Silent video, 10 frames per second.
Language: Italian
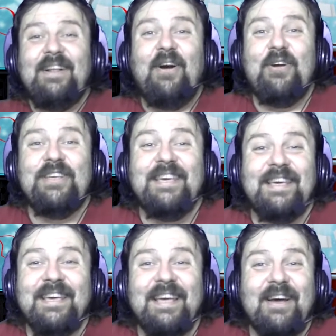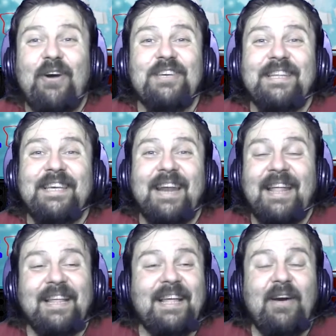ogni, ogni
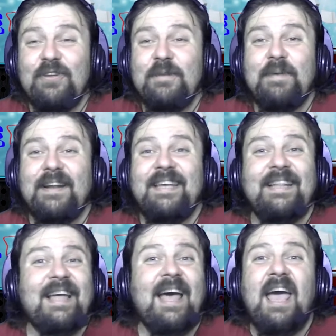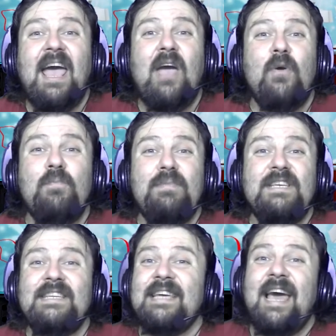diretta, ogni partita è un
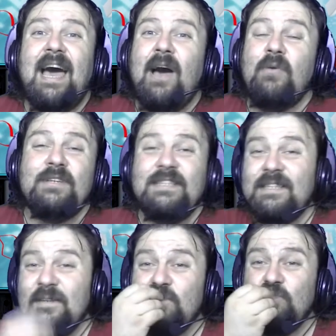busy aux.